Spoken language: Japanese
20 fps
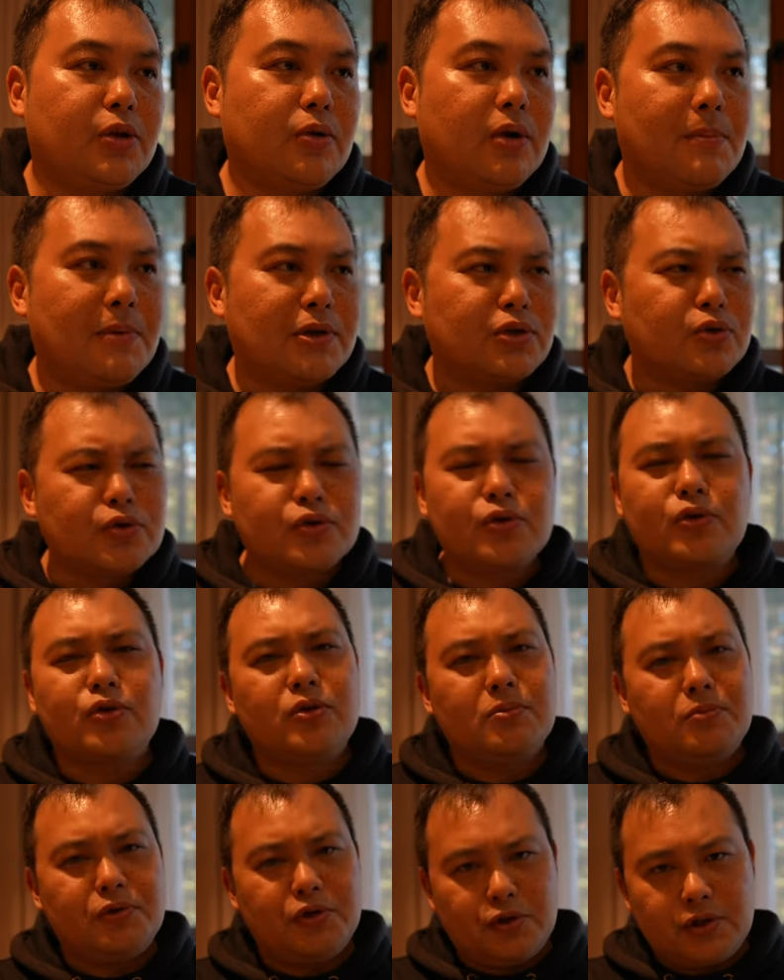とか、まあ、朝
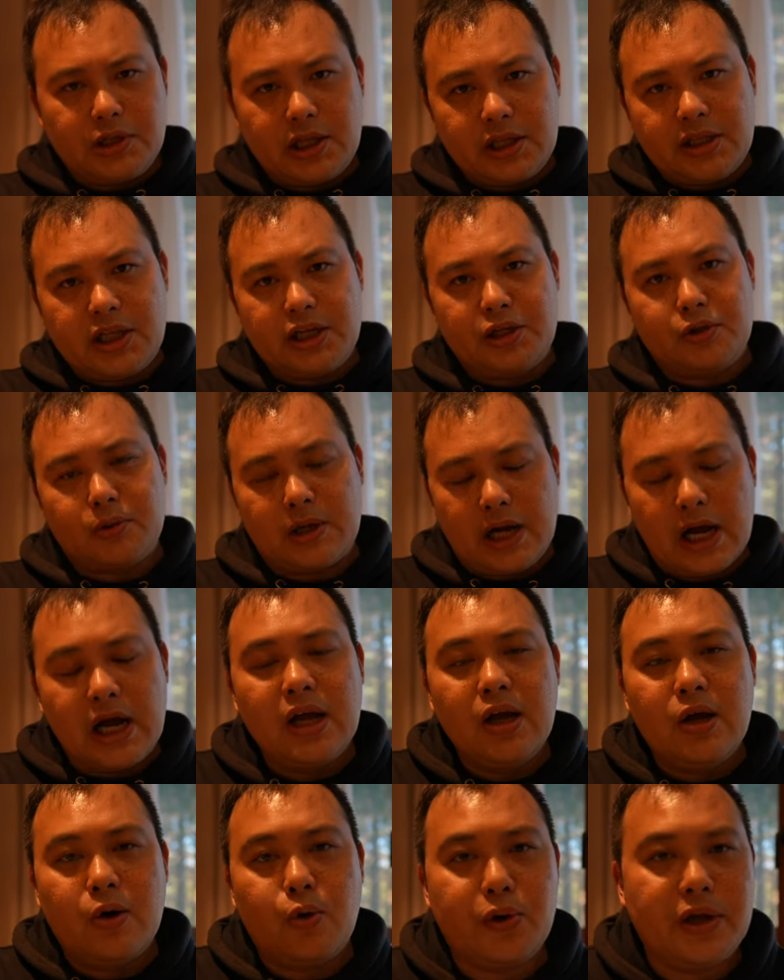食の無料だったりとか、
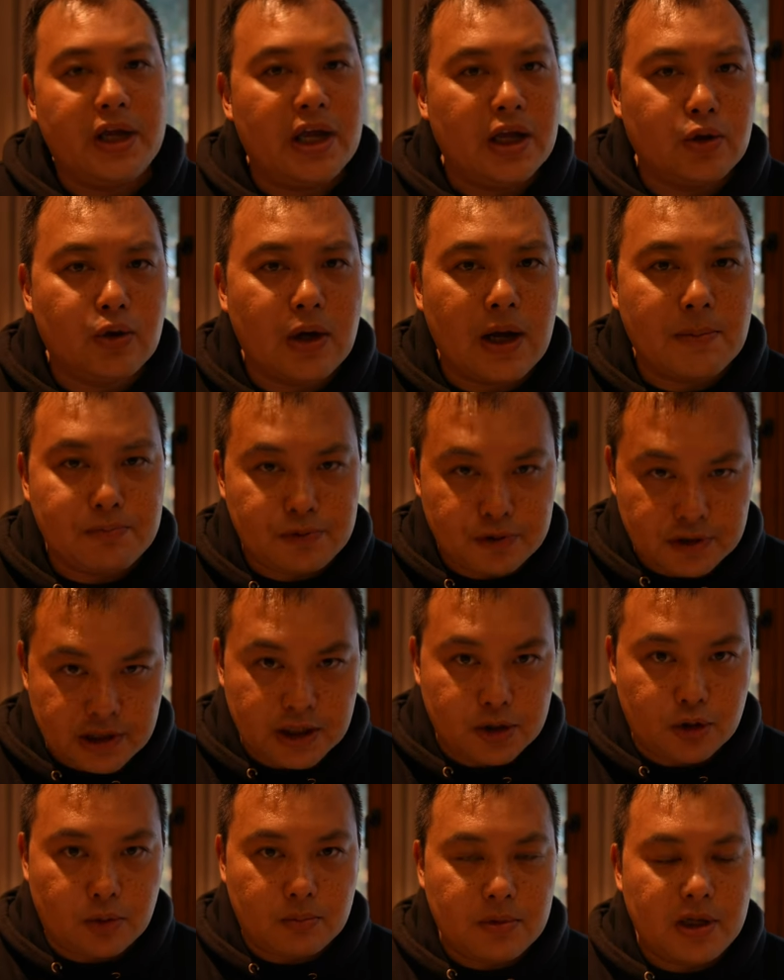お部屋の
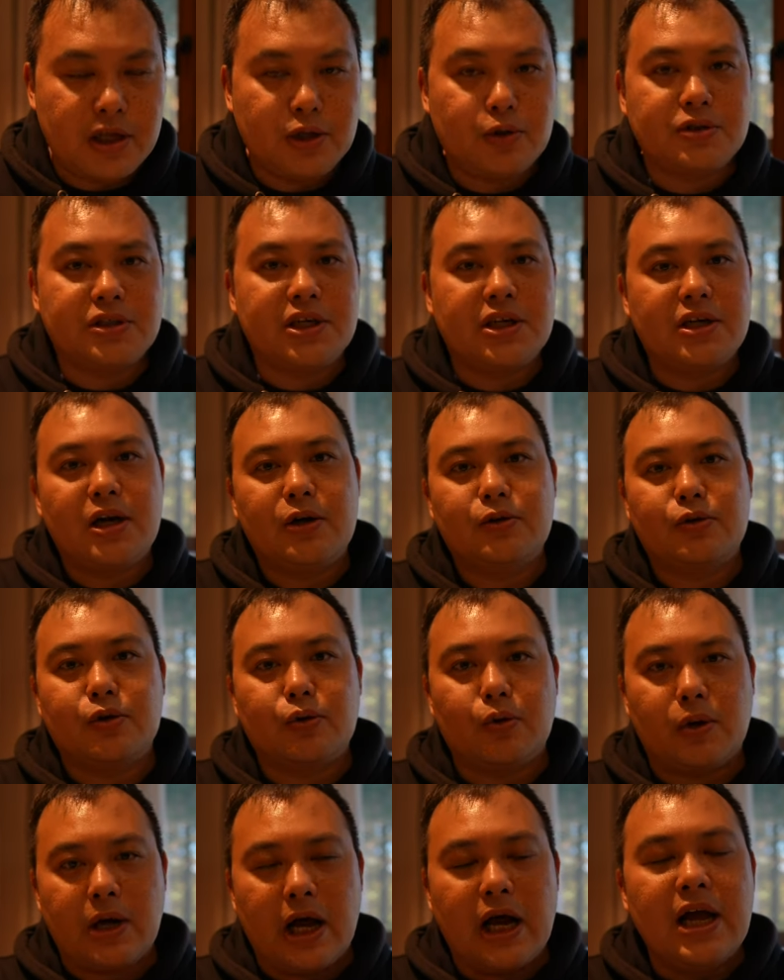アップグレード、
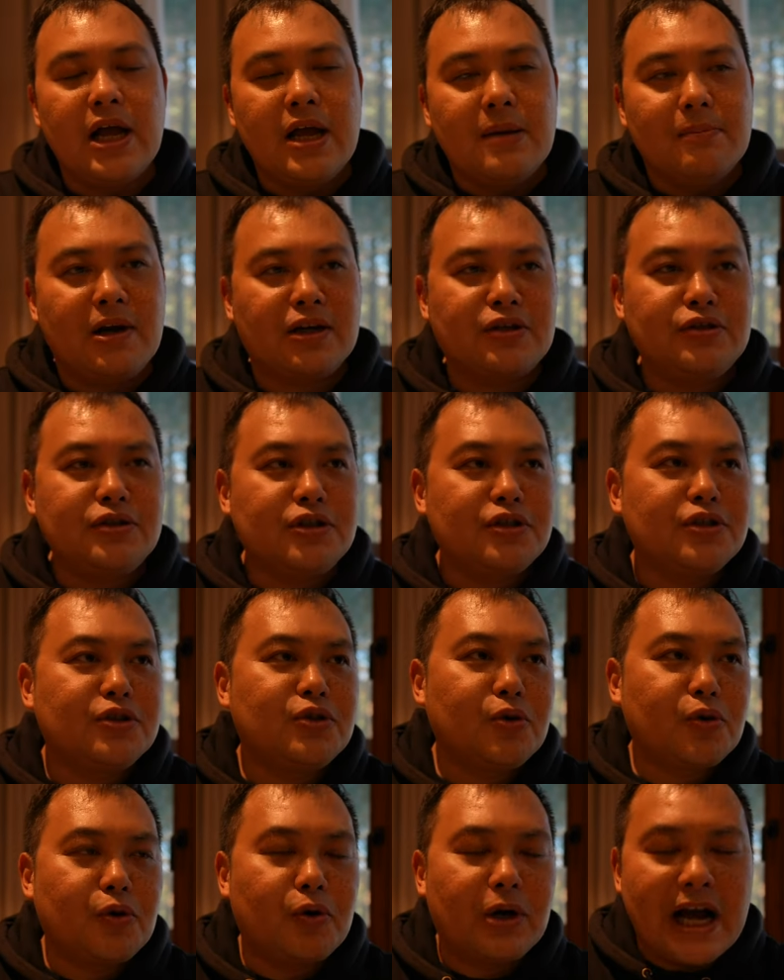レイトチェックアウトとか、まあ、空室
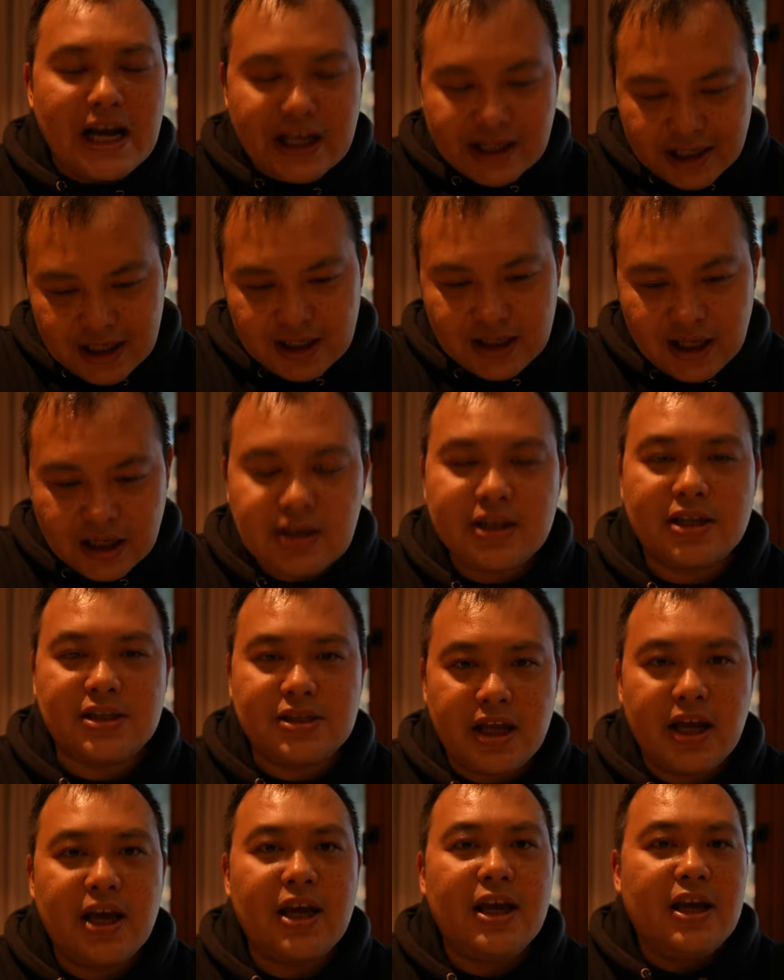状況関係なくで
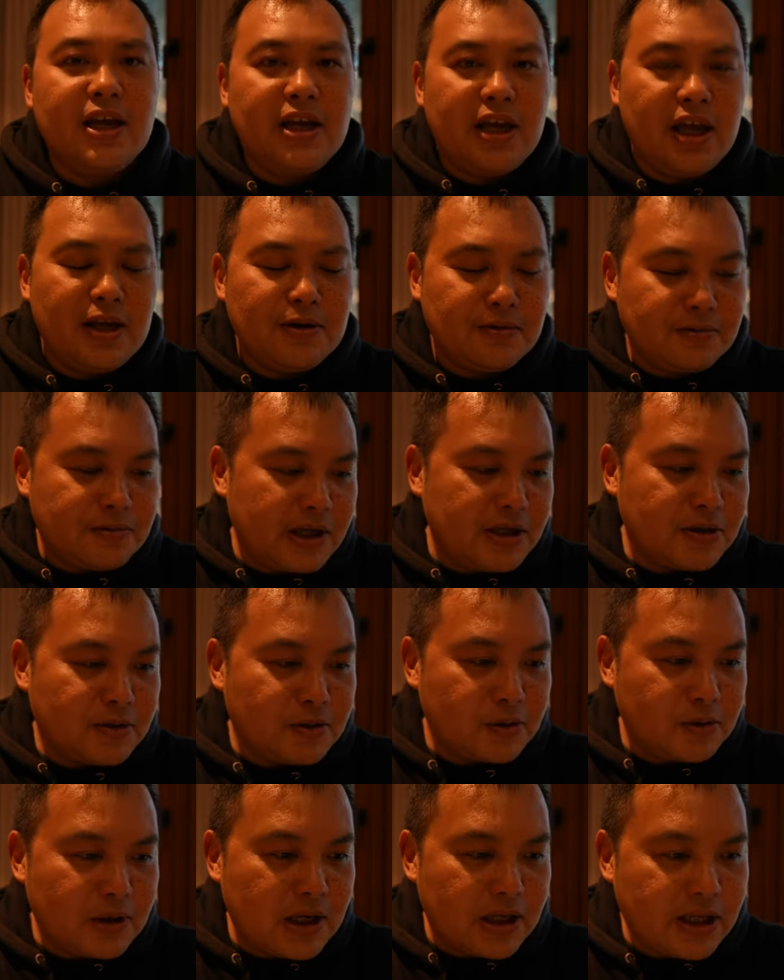すね、受ける
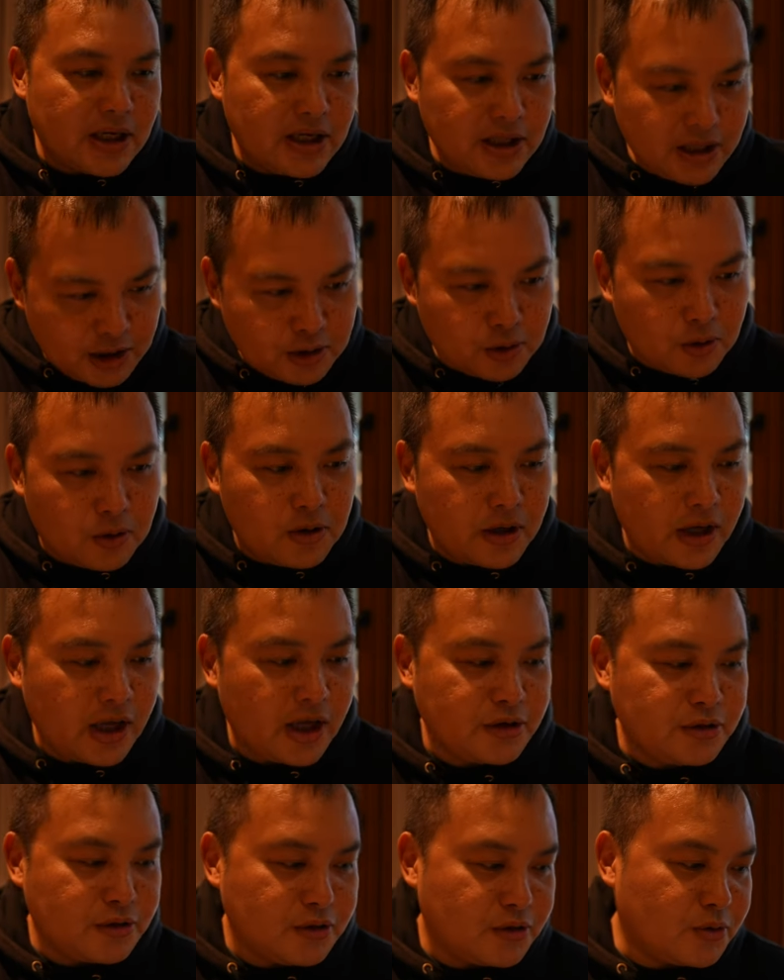ことができないと
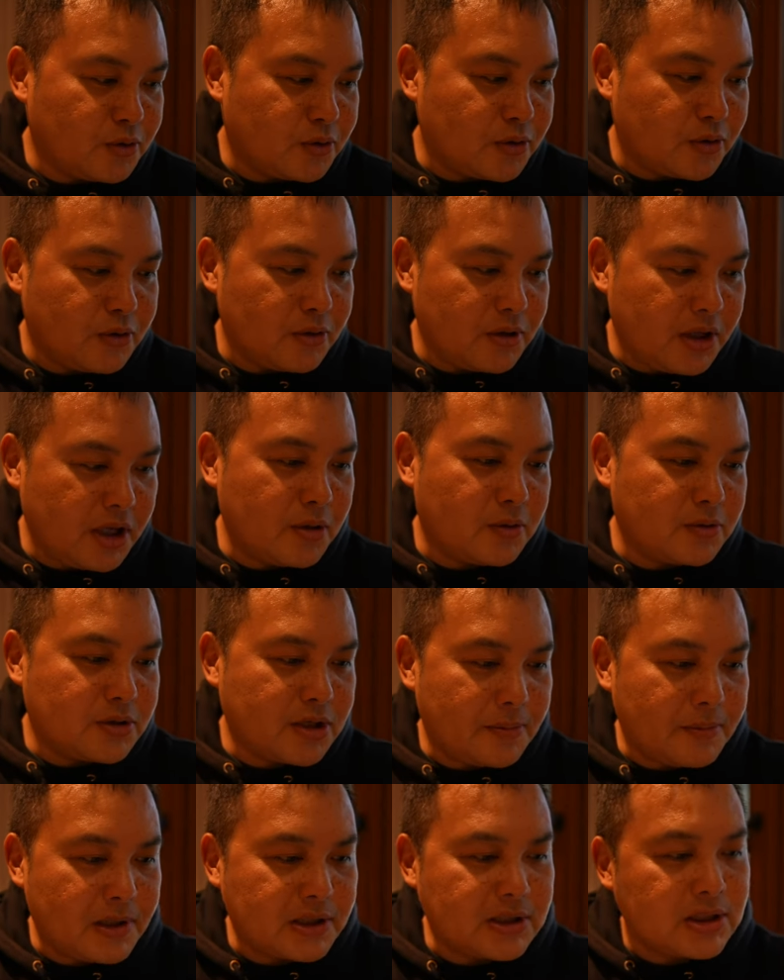いう状況でご
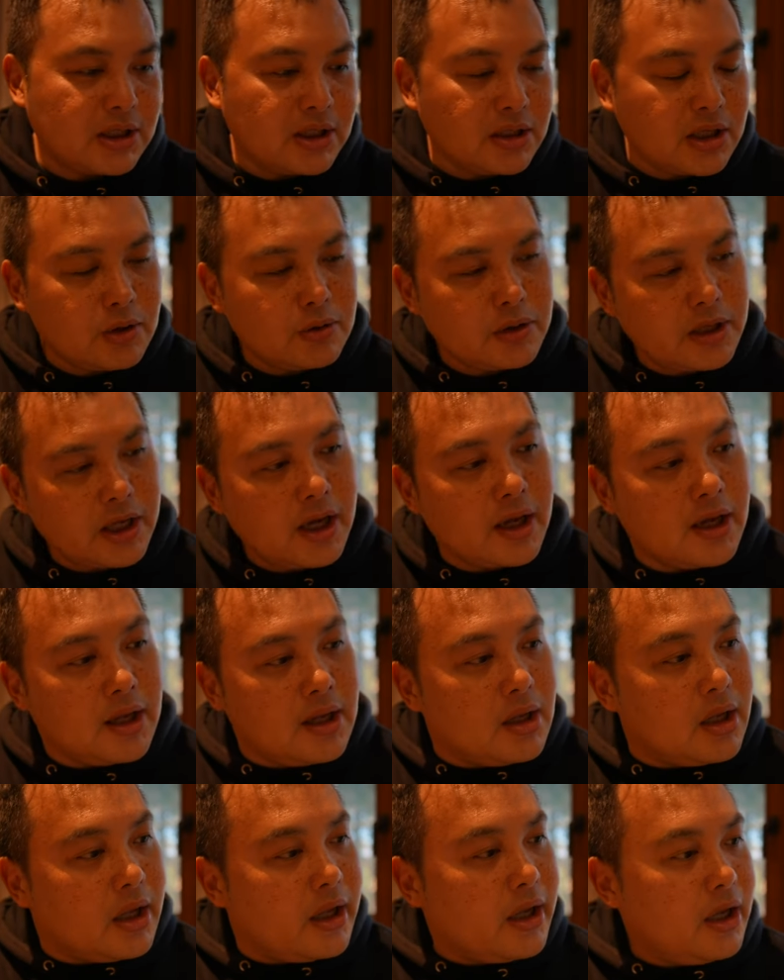ざいます。なので、
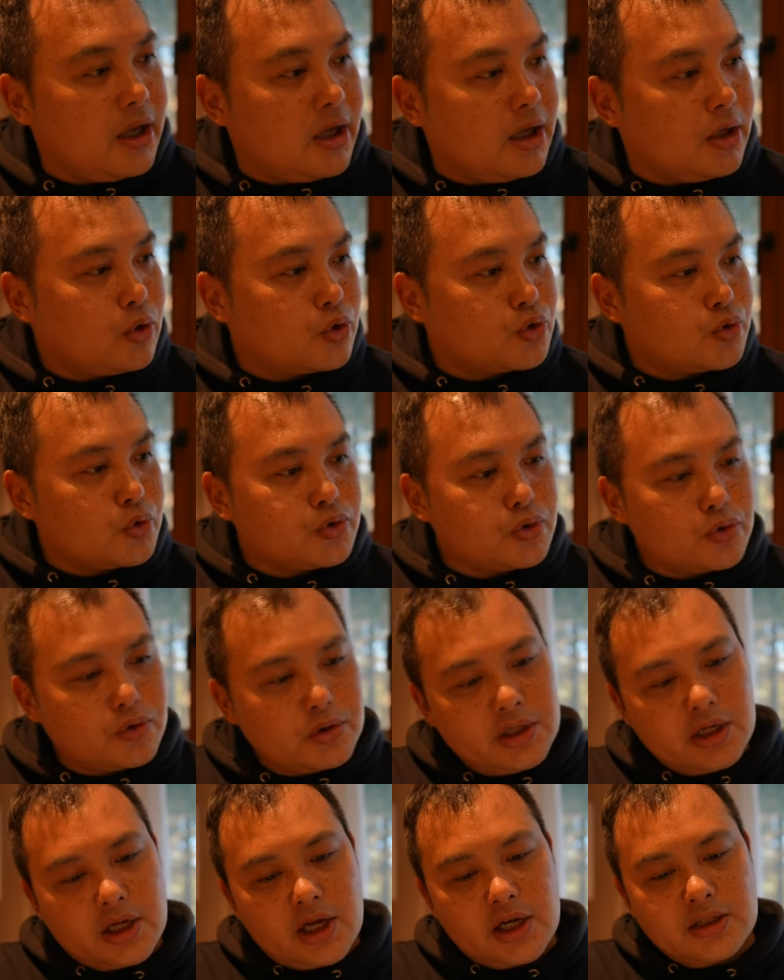朝
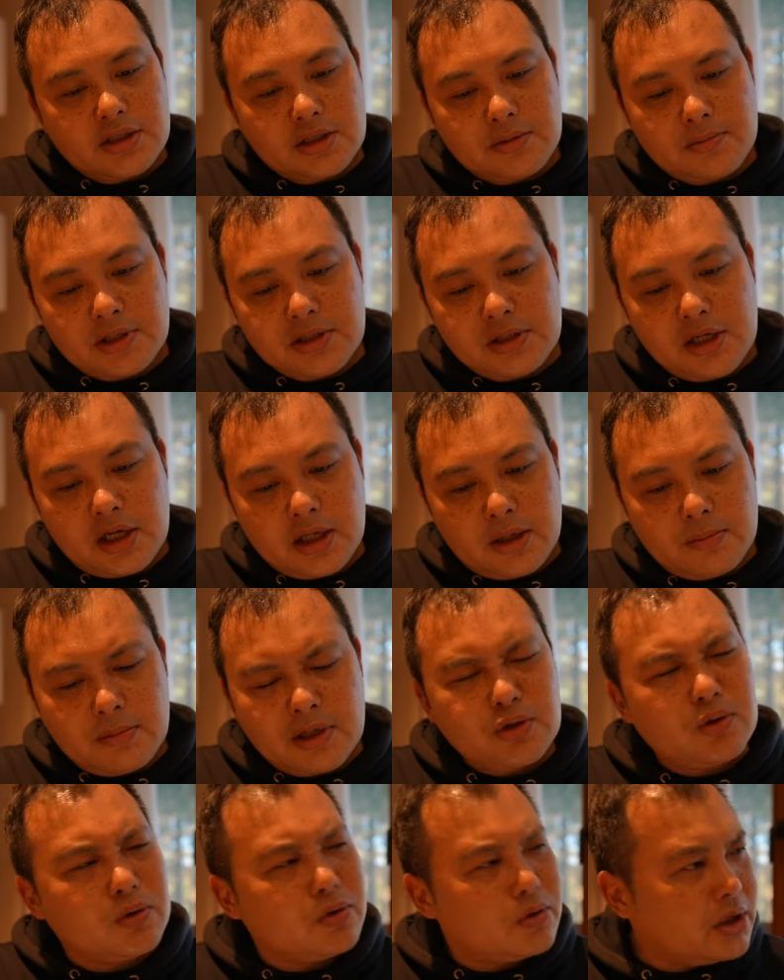食に関しましてはね、
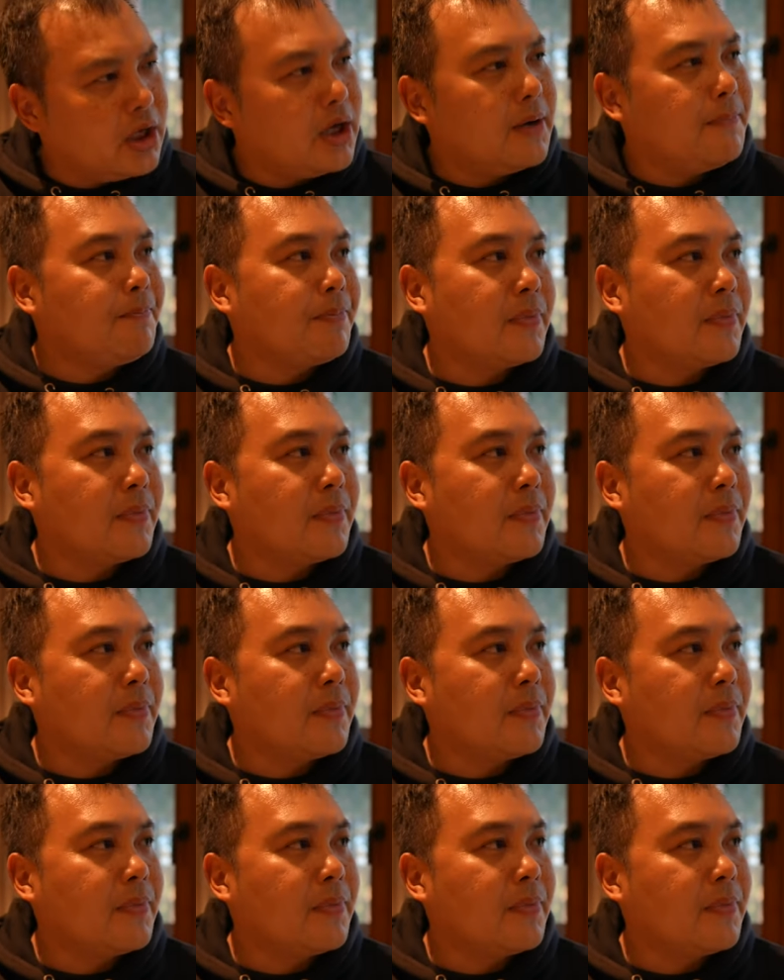まあ、ちょっとね、